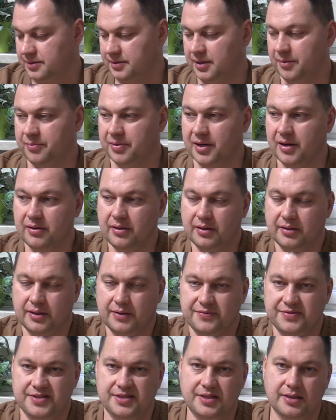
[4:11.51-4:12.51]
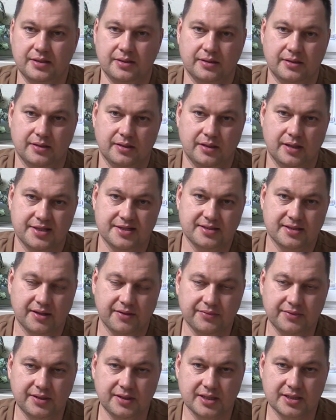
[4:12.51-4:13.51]
направлены на все
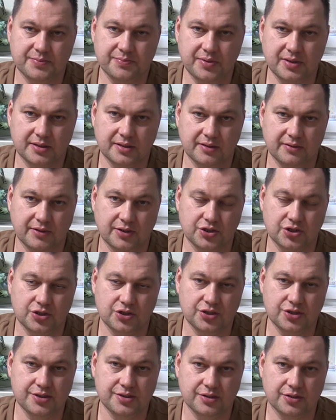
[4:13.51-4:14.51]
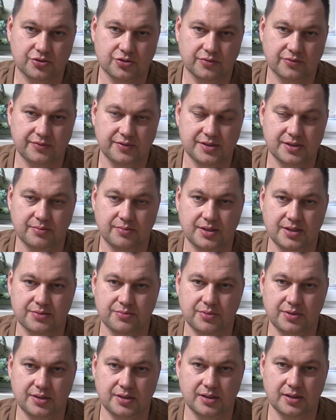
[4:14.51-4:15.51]
основные аспекты вашей жизни, что вы себя
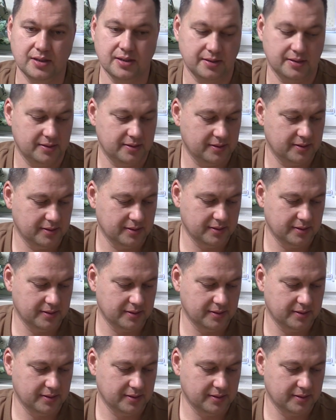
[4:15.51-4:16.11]
изменили.